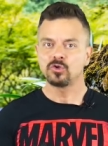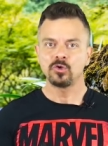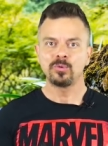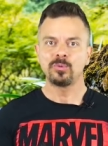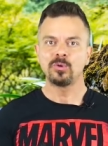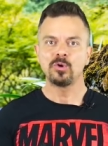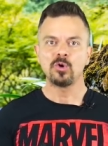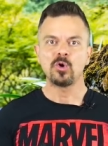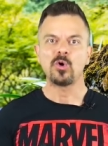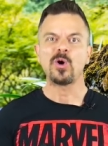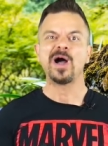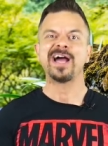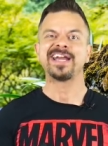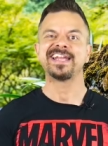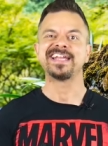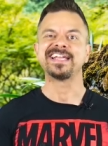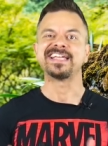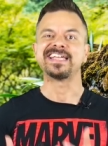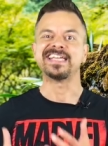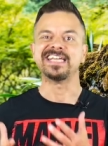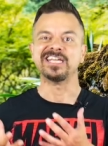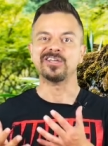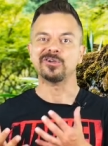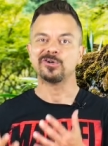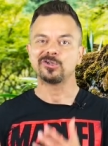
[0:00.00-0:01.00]
tuvo lugar
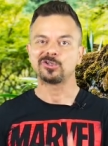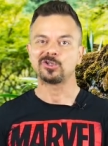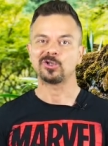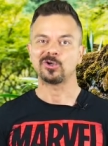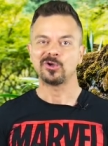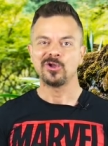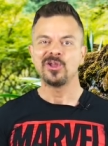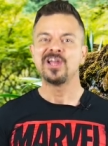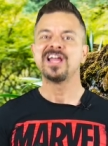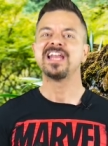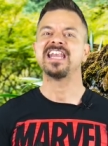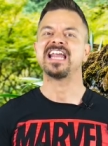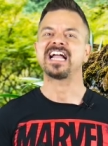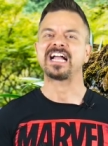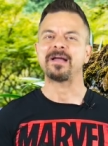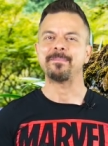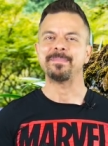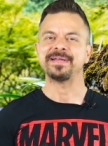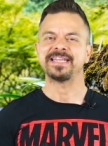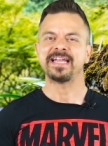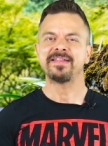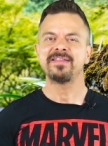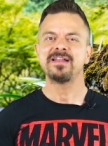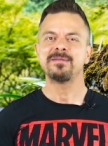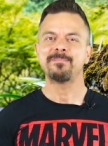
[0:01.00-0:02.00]
en Kioto, la
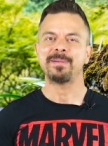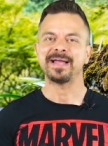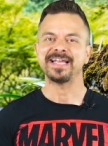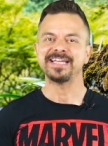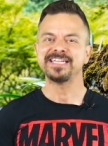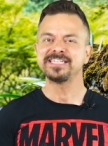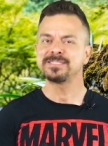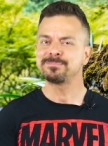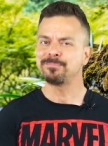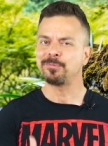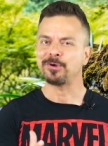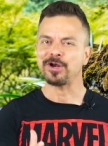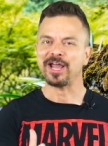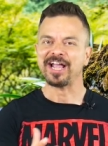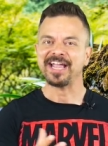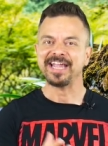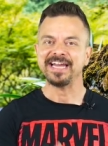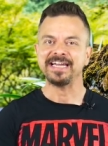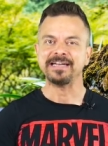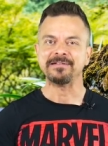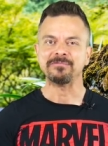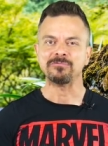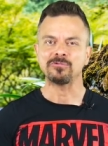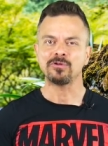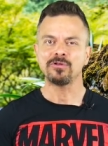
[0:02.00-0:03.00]
capital del país por
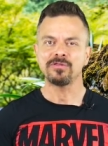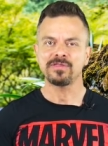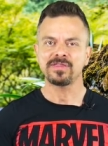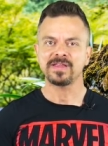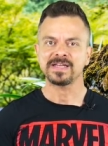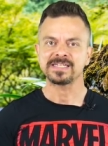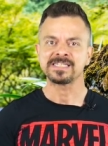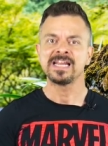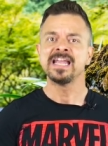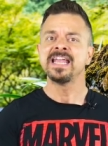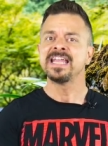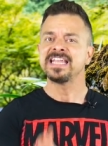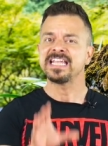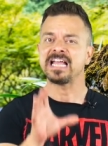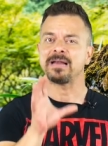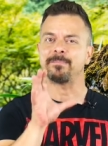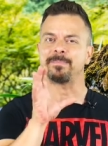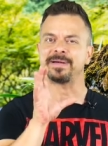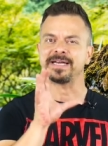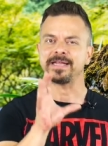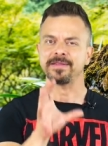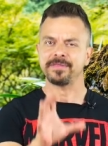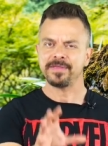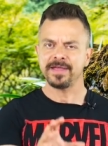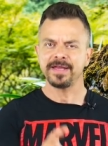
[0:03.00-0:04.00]
aquel entonces, y al
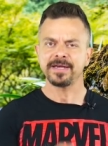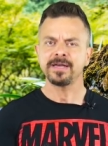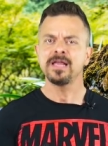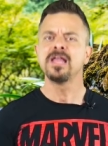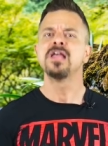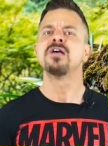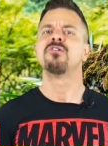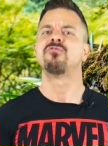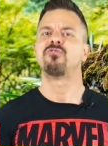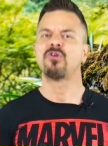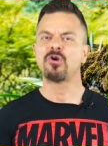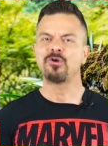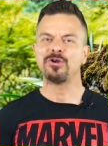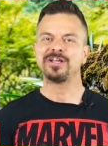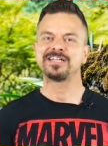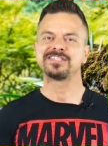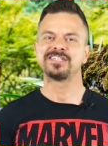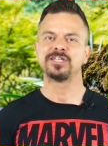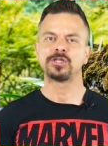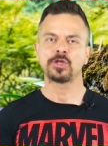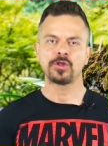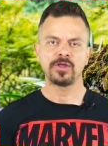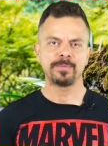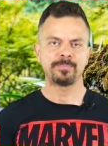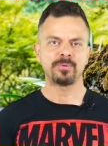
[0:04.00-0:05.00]
parecer fue un
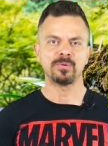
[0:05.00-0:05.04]
éxito de